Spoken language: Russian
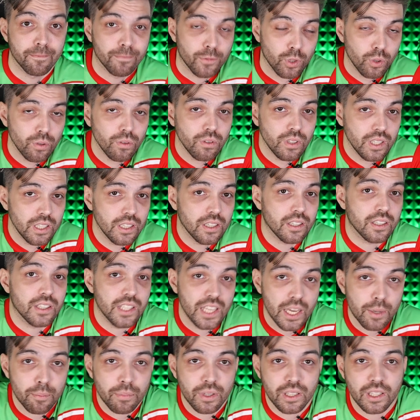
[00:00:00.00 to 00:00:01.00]
но их
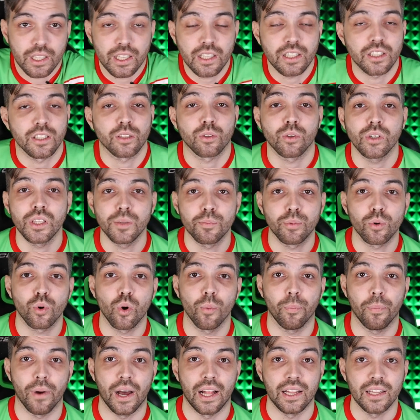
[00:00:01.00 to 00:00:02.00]
не было, их никто не
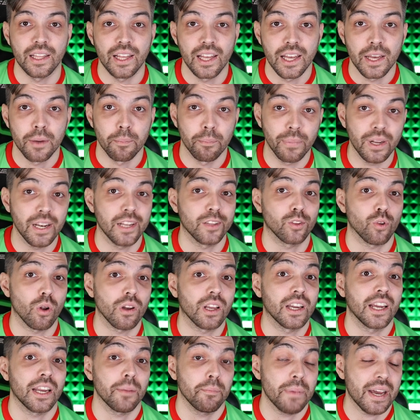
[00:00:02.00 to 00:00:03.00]
покупал. Были
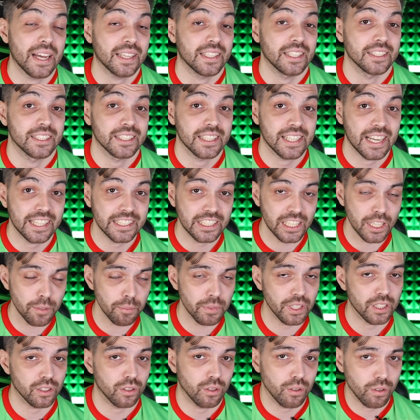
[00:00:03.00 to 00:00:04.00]
только ребята из
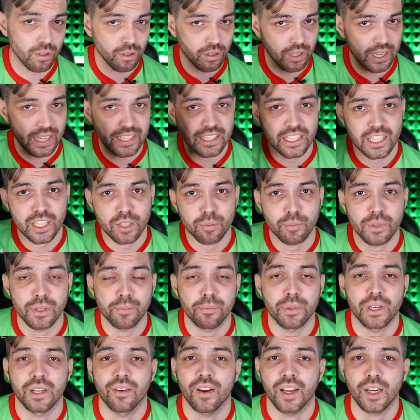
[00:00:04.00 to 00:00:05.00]
академии, но о них мы
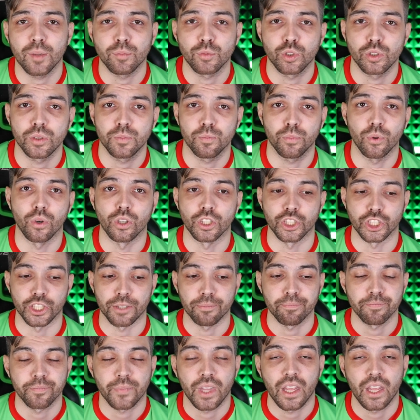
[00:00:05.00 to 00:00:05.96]
поговорим чуть позже.